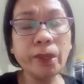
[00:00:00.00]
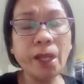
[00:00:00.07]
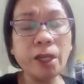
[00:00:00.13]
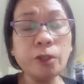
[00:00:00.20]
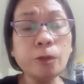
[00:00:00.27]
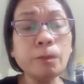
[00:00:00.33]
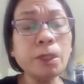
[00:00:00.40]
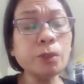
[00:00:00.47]

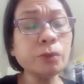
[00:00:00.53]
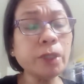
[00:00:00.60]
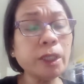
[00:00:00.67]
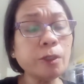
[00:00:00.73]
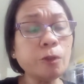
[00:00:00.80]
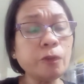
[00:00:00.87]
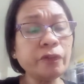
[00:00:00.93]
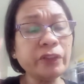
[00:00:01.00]
Yung
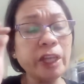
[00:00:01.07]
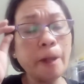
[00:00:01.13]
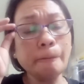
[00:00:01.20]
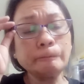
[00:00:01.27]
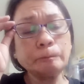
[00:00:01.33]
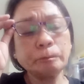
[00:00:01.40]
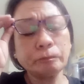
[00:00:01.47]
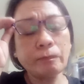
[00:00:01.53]
malunggay coffee.
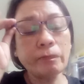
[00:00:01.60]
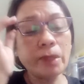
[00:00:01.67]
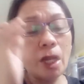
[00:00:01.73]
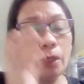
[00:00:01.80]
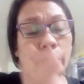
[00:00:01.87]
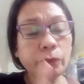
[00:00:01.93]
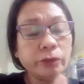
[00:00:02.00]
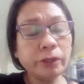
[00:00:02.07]

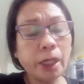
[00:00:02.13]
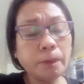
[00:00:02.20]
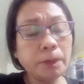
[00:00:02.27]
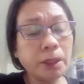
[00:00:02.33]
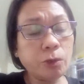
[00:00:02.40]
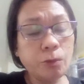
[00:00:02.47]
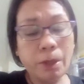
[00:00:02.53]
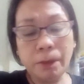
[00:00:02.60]
Noong time
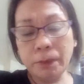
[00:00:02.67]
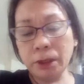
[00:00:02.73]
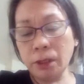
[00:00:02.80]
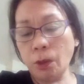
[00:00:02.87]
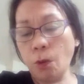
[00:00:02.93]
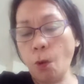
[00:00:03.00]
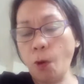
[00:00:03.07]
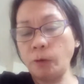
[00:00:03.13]
na gumamit
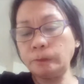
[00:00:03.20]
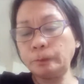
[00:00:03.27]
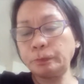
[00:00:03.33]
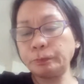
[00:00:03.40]
ako,